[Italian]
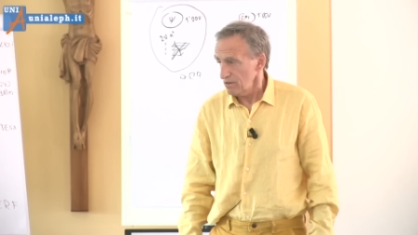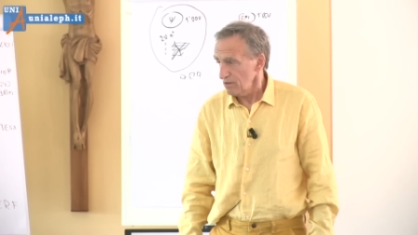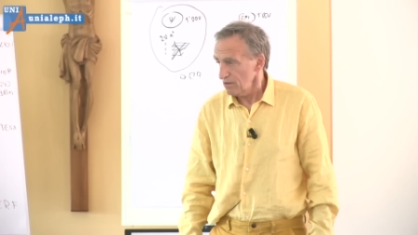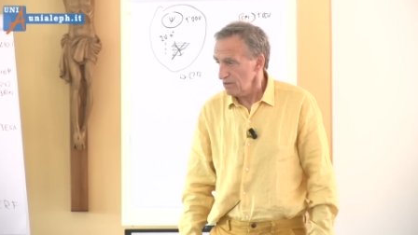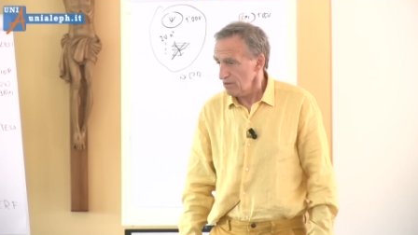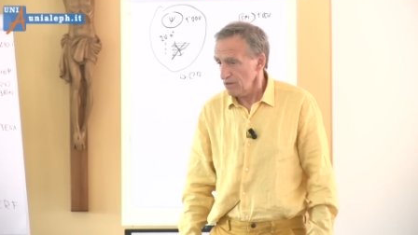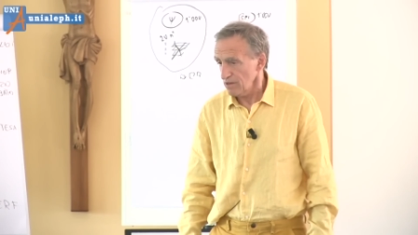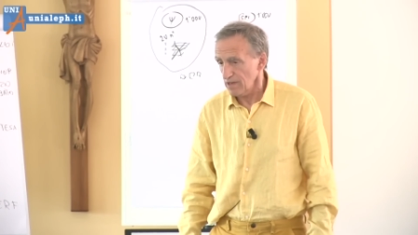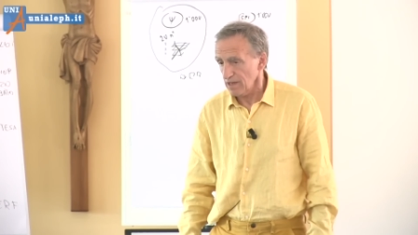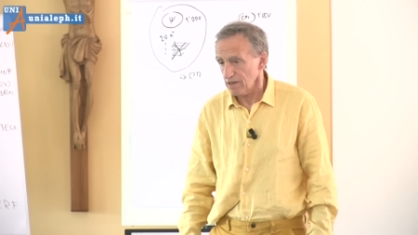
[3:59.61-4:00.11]

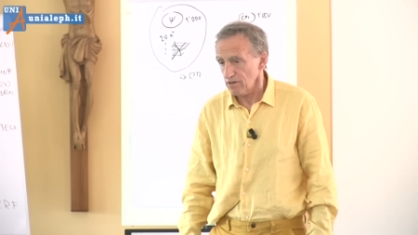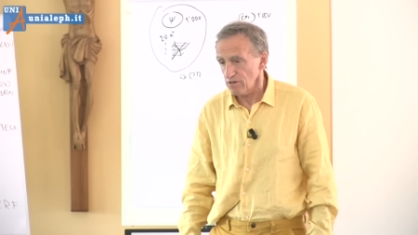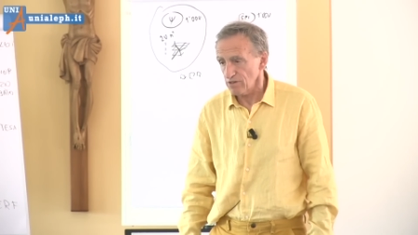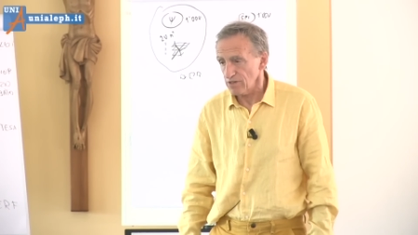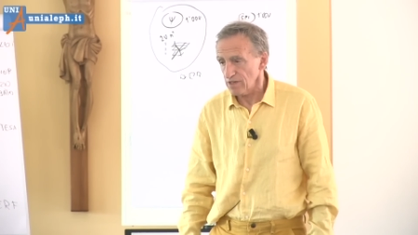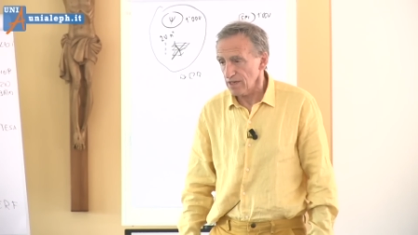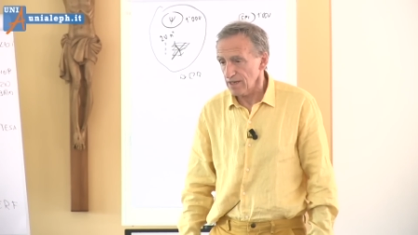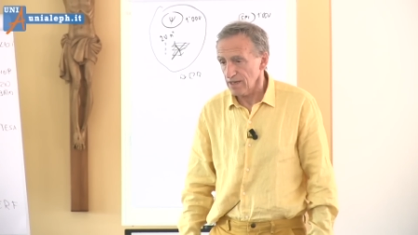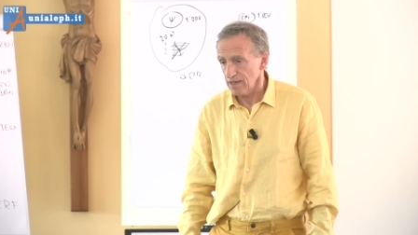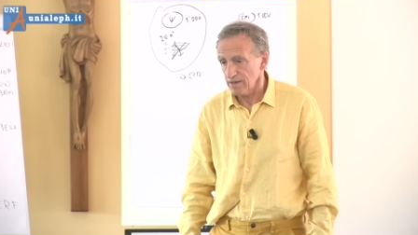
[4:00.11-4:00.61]
È una
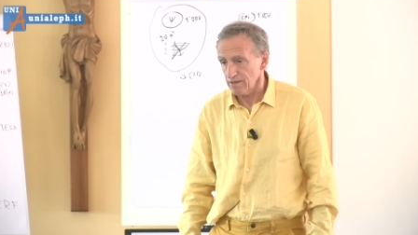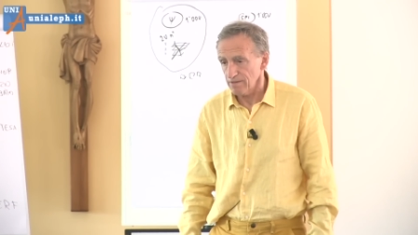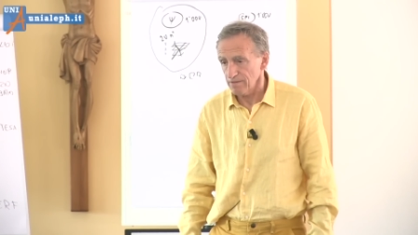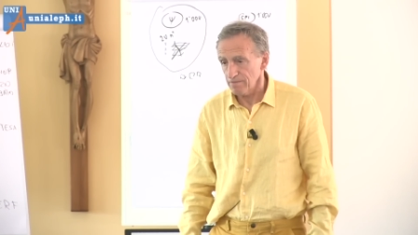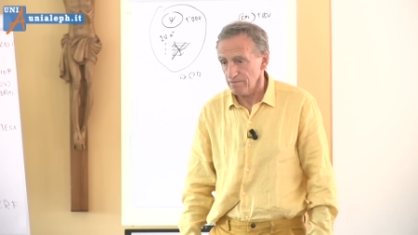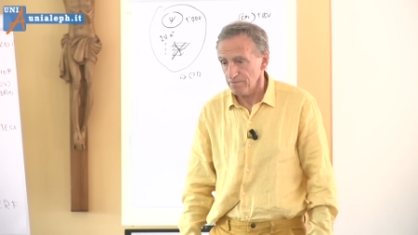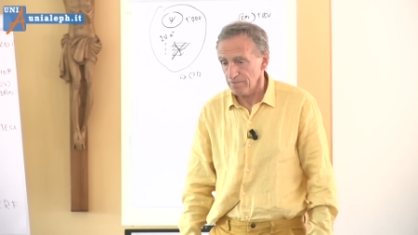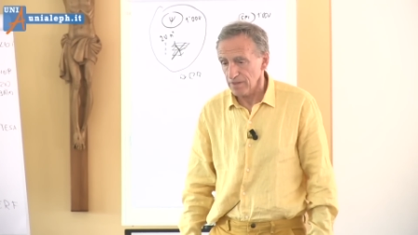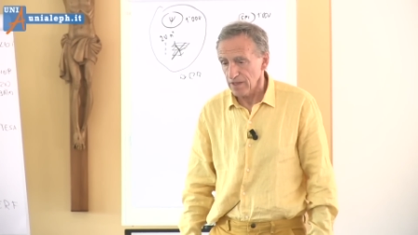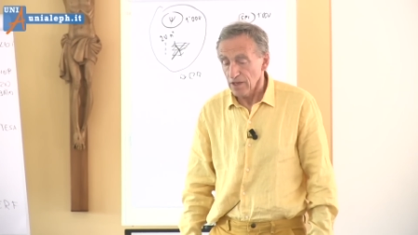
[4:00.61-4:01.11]
cosa...
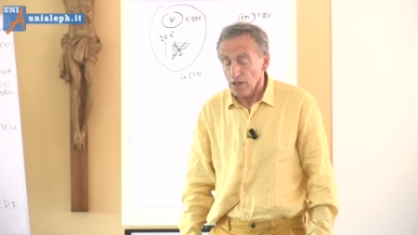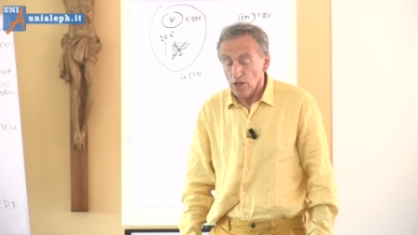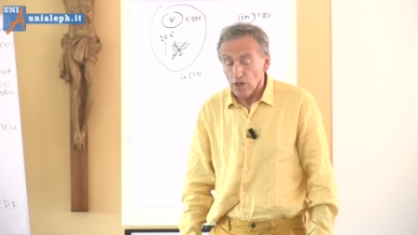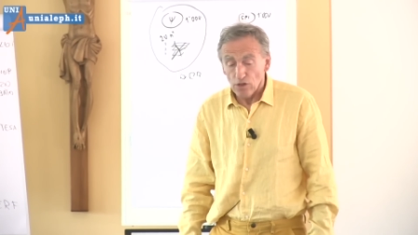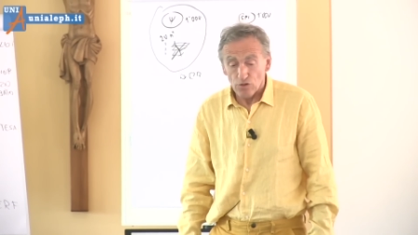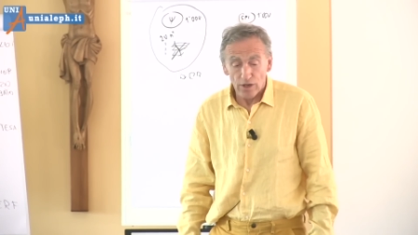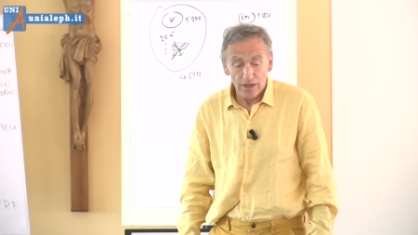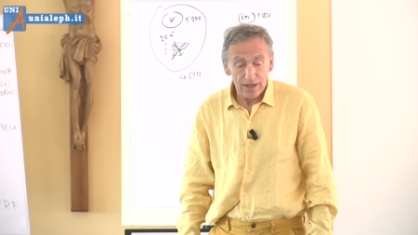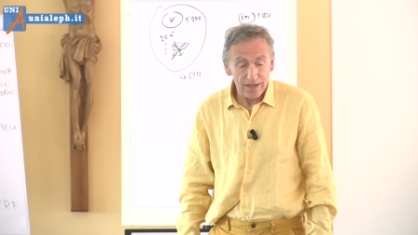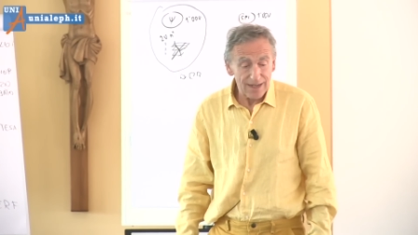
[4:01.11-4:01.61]

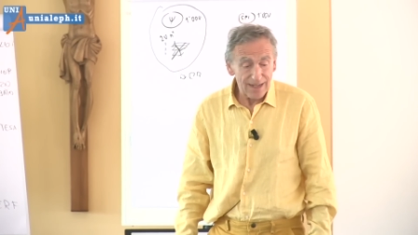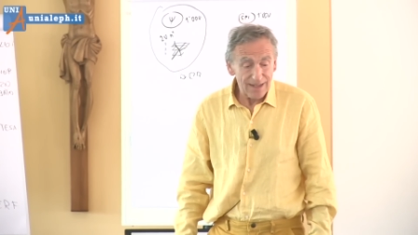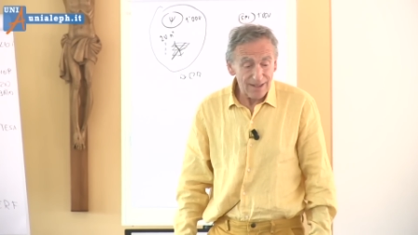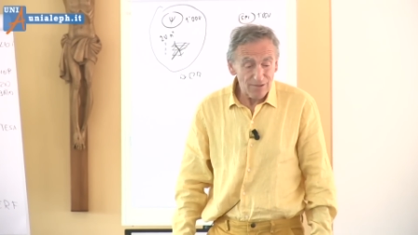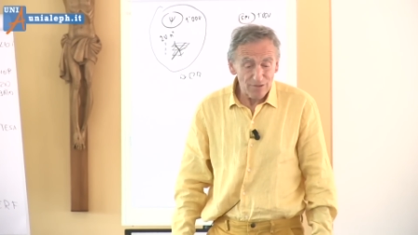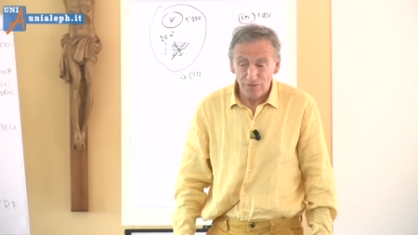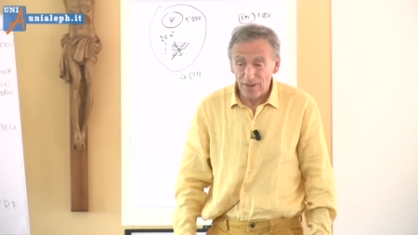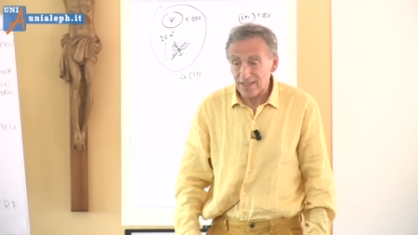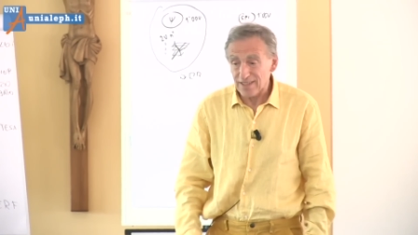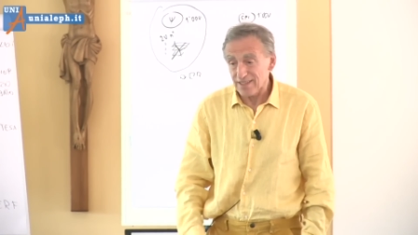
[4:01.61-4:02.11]
Cioè, le hanno
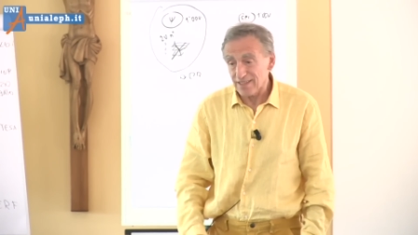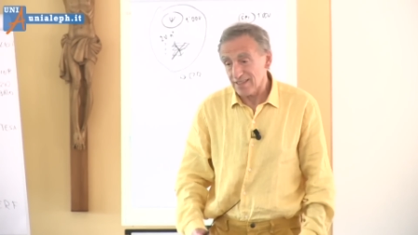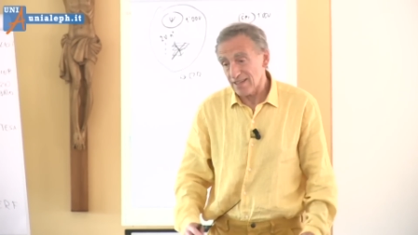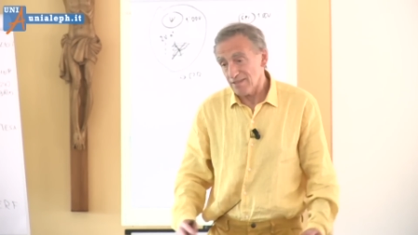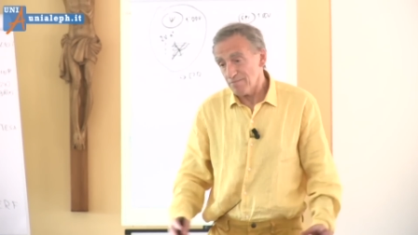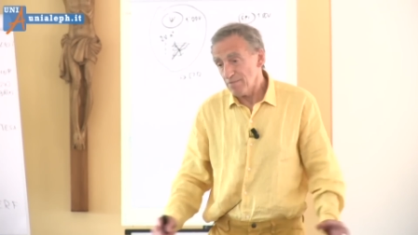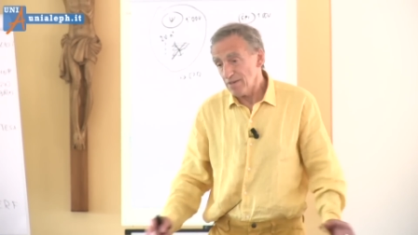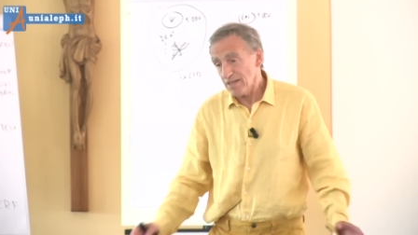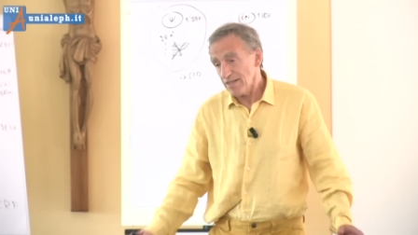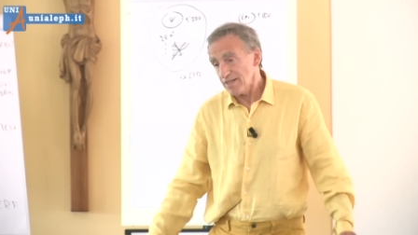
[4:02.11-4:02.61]
fatte
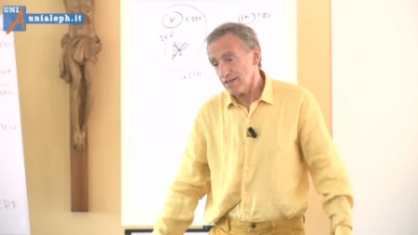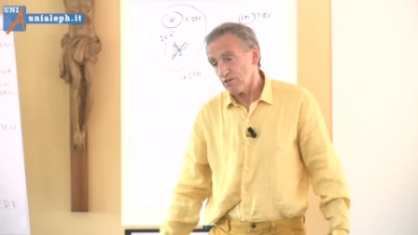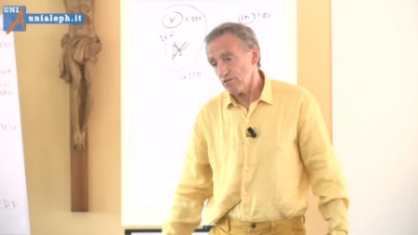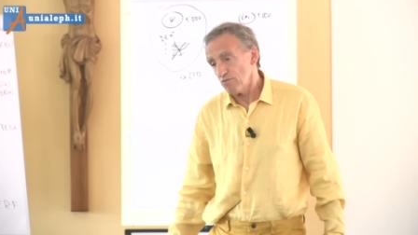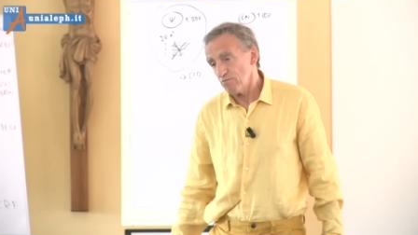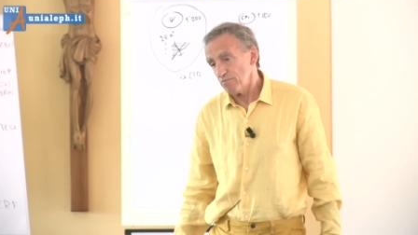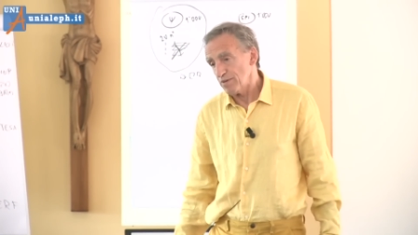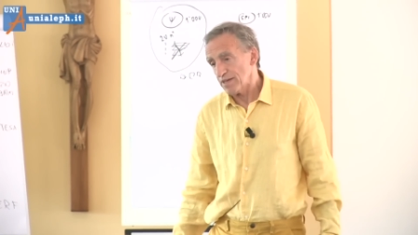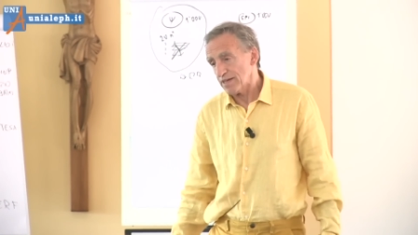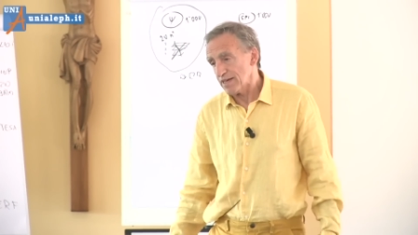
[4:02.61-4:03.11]
talmente
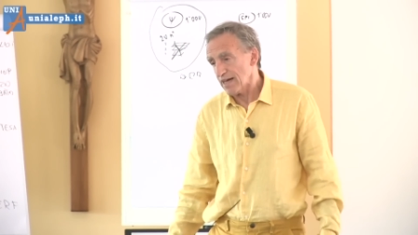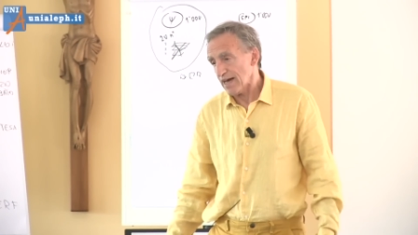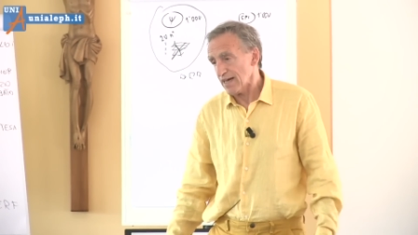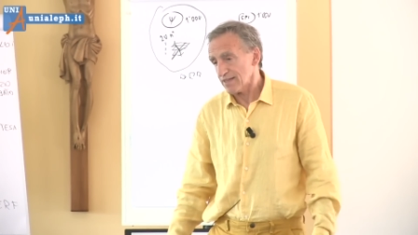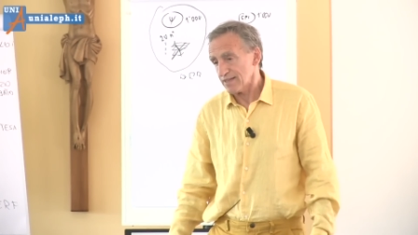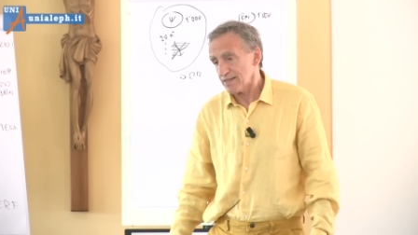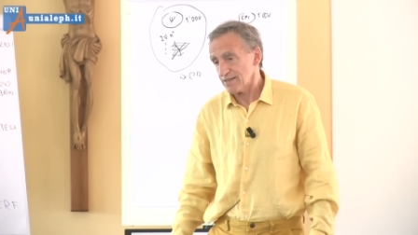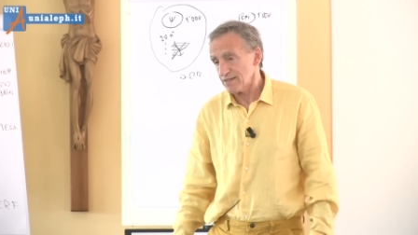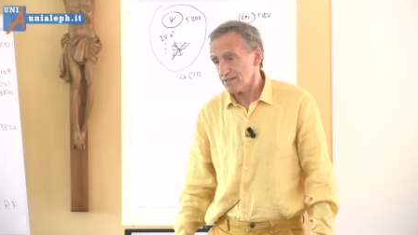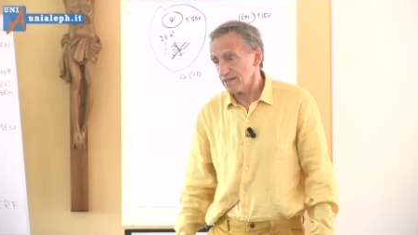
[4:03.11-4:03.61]
complicate
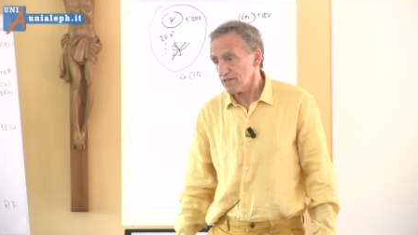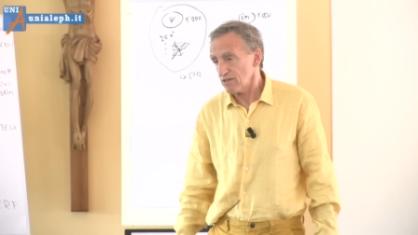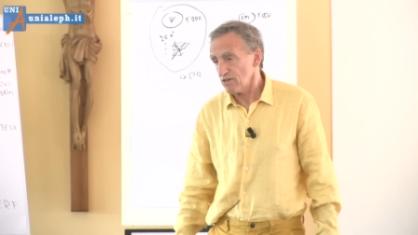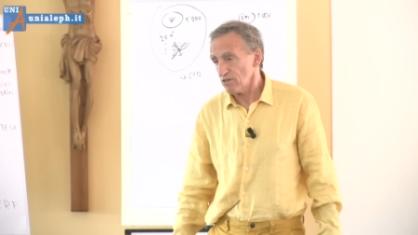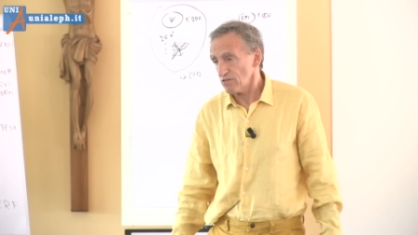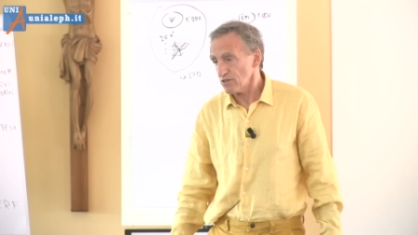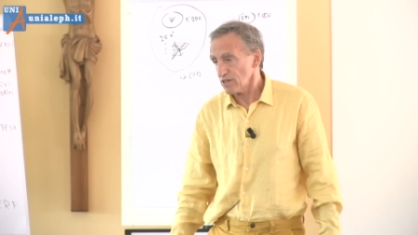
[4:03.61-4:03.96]
queste cose